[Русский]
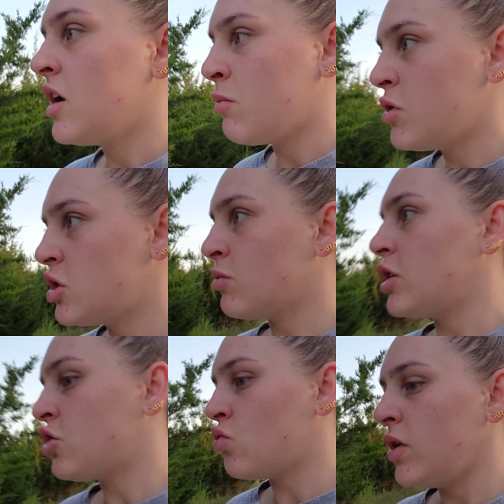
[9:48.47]
Мы идем
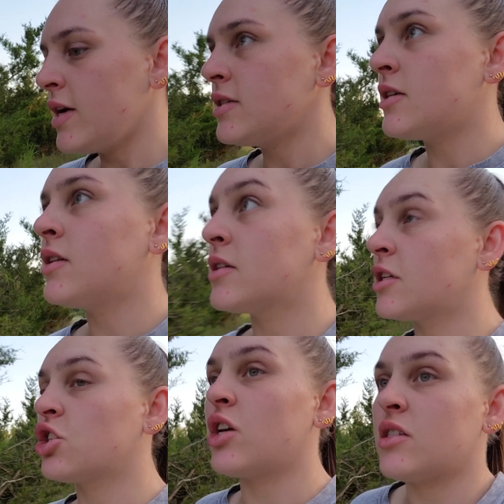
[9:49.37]
дальше гулять,
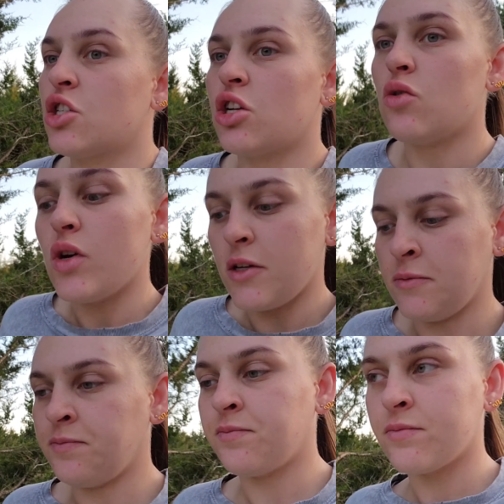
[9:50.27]
наслаждаться жарой
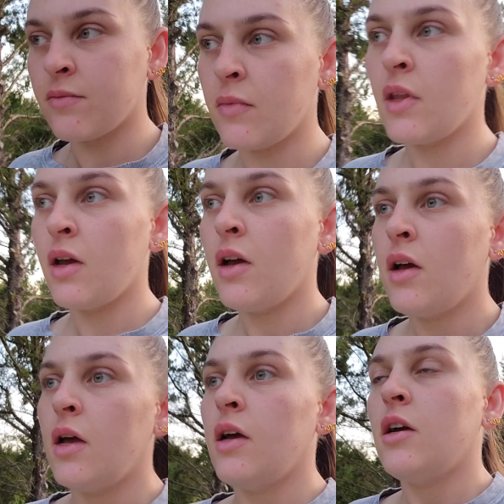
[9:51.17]

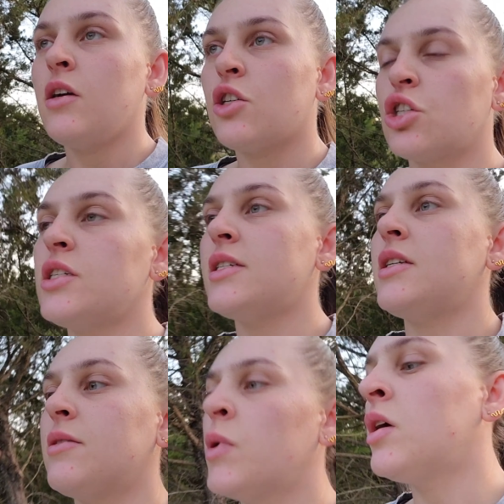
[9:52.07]
жизни.